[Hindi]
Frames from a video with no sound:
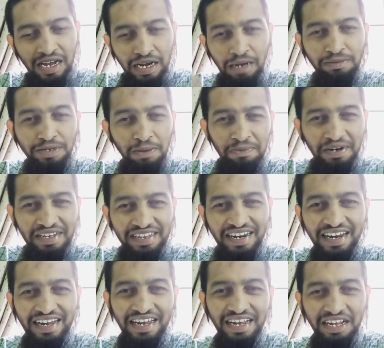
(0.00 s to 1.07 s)
गपशप करते
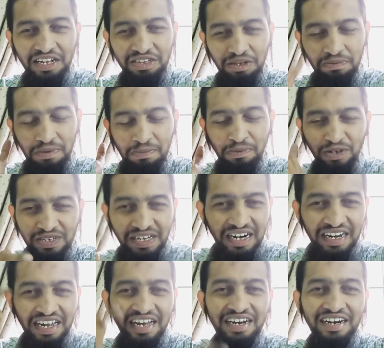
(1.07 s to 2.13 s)
रहेंगे तो अपना बहुत
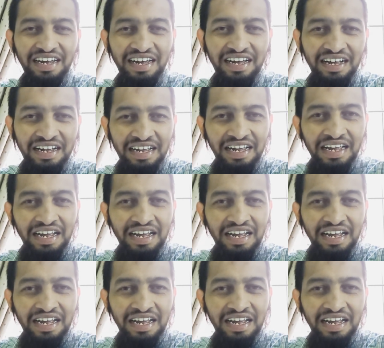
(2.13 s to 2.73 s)
सारा ख्याल रखेगा